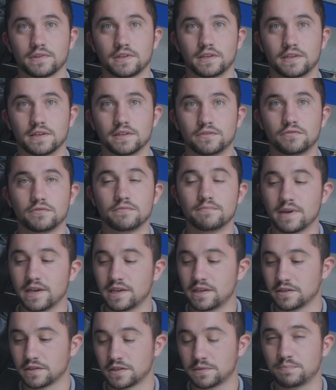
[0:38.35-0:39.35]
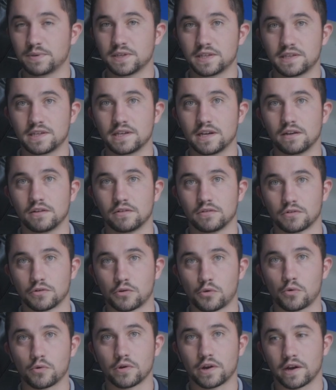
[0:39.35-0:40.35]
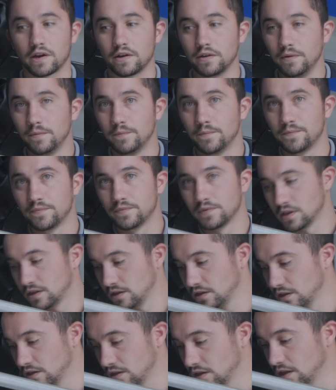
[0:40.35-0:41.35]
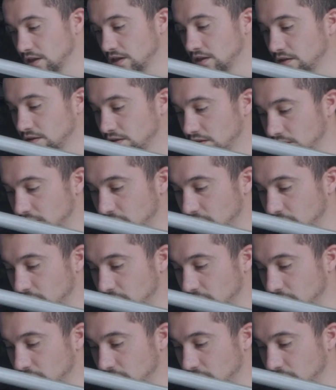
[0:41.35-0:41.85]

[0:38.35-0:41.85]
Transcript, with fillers: qui est une maille spéciale gros grain, et